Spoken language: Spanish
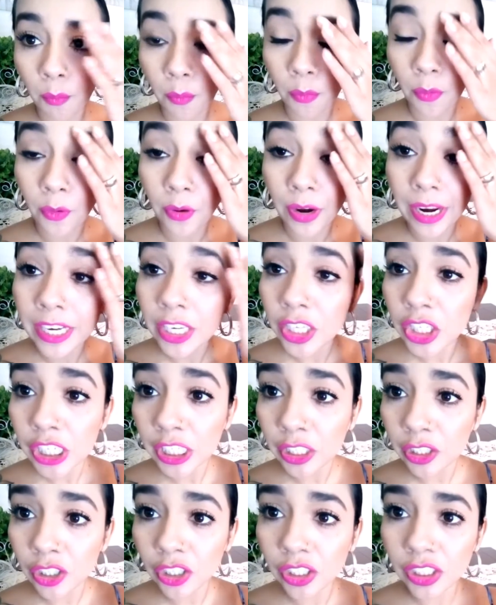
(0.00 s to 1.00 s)
Bueno
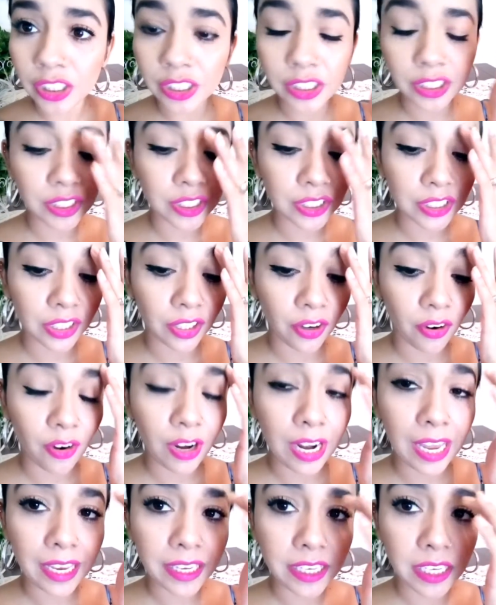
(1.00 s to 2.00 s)
chicos,
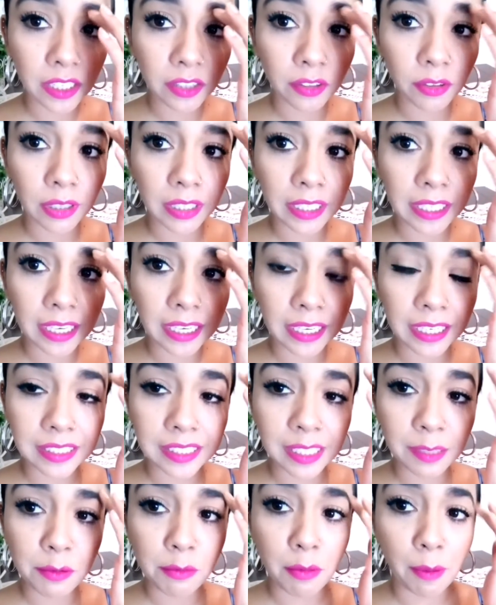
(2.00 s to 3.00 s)
hola, ya ando aquí en
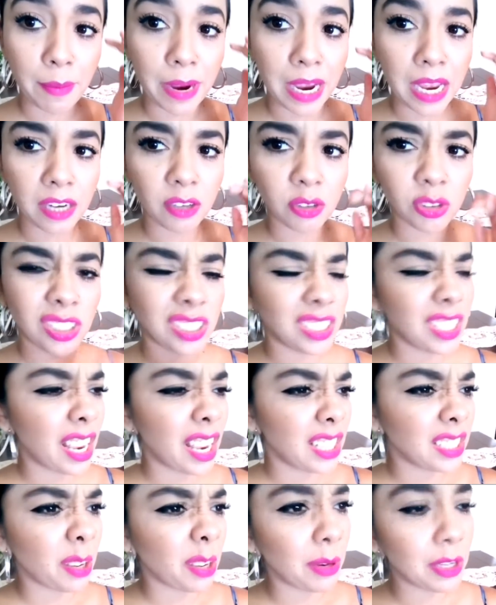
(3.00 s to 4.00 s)
casa de mi mamá. No sé si
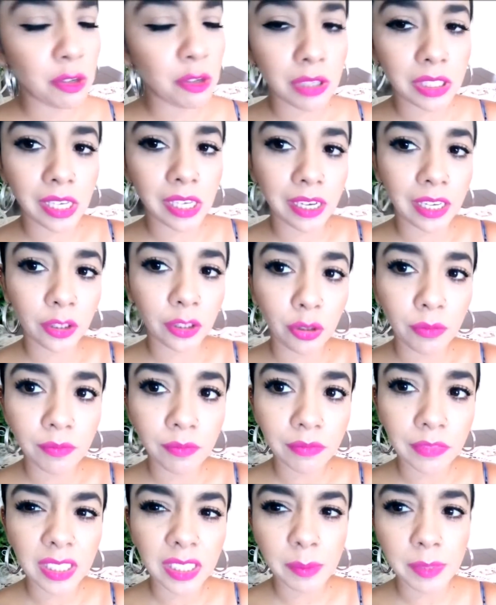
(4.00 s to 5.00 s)
ya les había dicho hace rato,
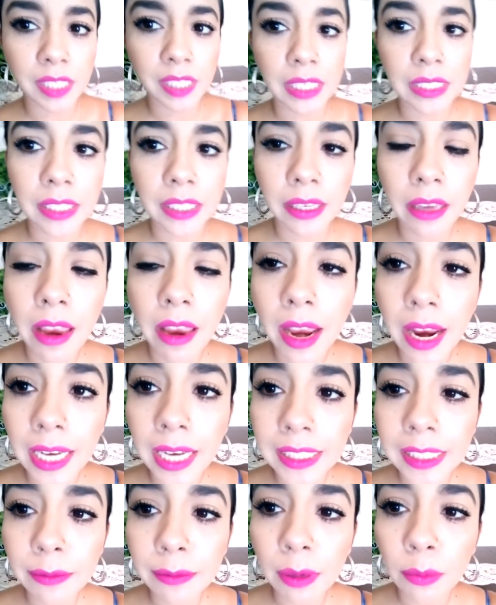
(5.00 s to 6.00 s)
se me hace que sí.
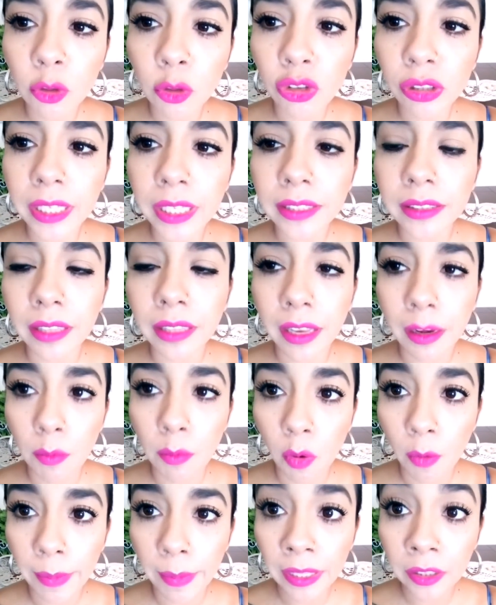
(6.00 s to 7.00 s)
Así vamos hasta el
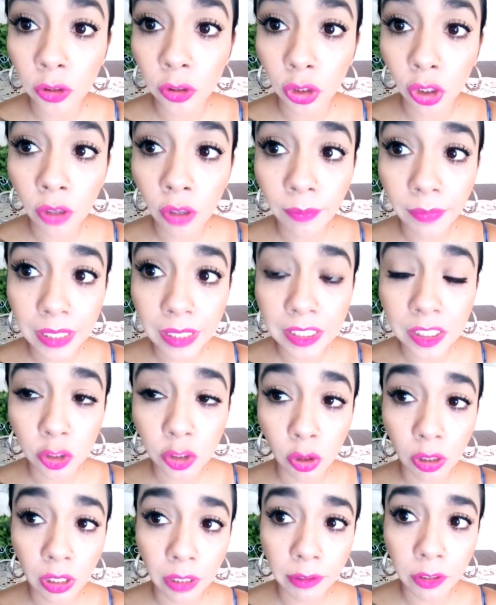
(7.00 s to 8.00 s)
momento. Les
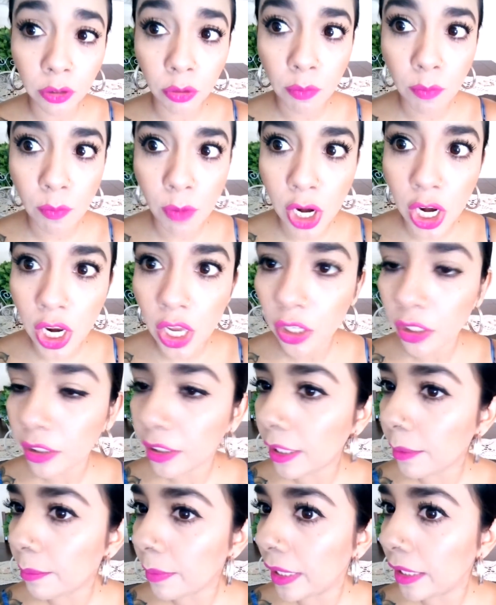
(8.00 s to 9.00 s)
estoy grabando un vlog
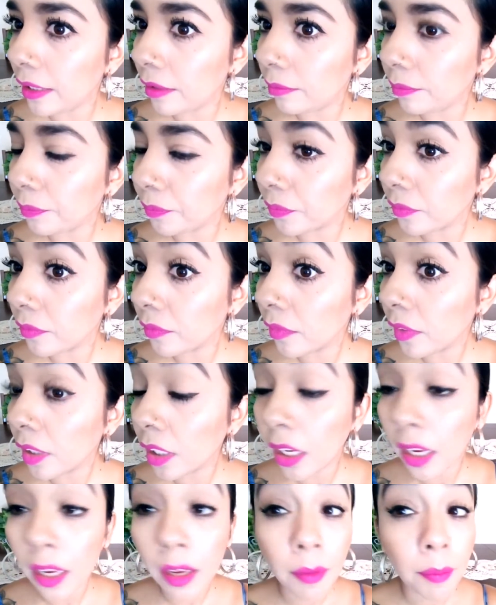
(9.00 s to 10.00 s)
también.
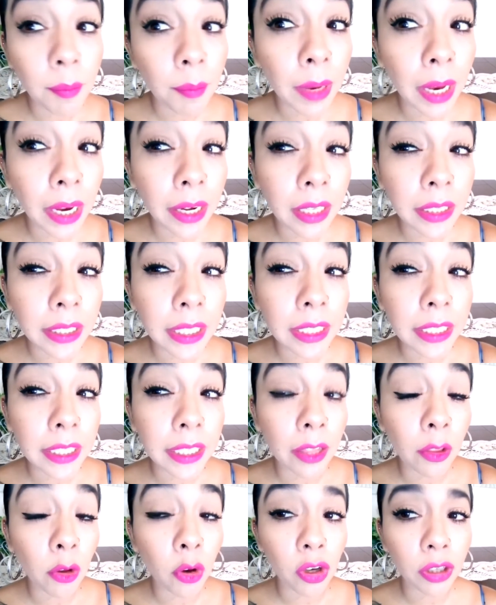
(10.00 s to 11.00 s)
Vean el
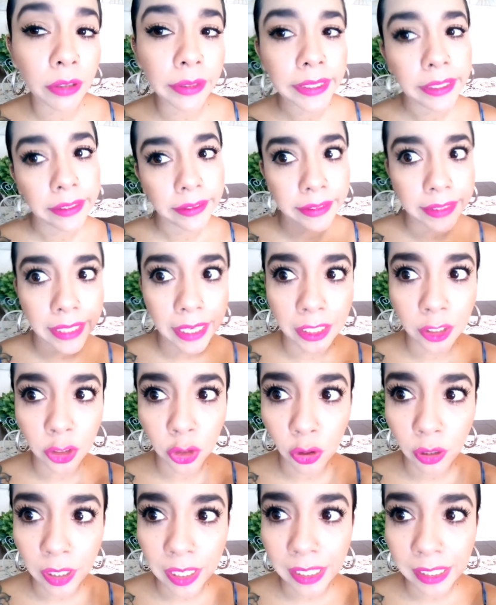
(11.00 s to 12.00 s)
delineador
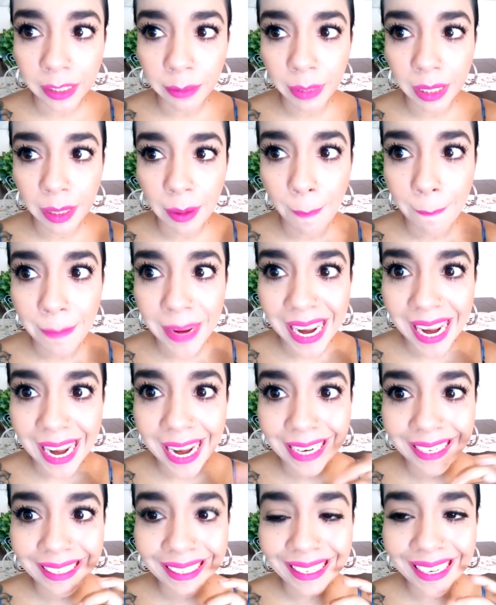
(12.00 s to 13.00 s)
intacto, el rímel me
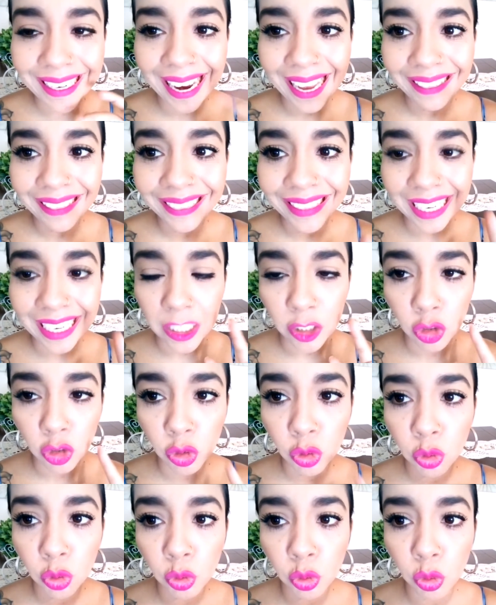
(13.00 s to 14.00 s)
encanta,
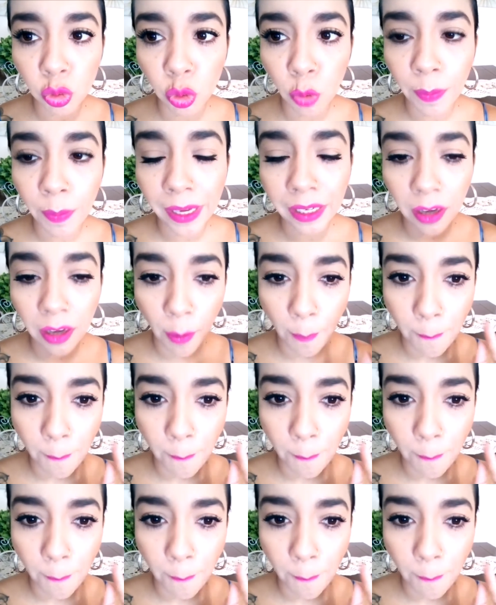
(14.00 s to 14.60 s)
súper